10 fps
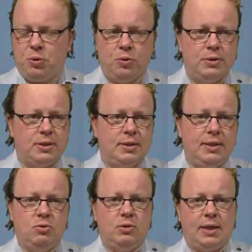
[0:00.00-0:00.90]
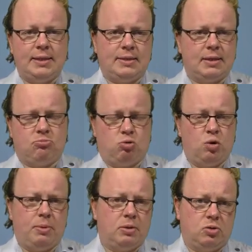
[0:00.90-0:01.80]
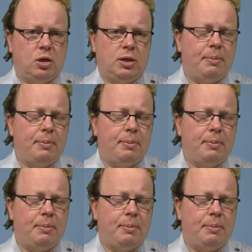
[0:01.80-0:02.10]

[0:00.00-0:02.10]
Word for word: Und nicht nur das, da könnte man auch sagen,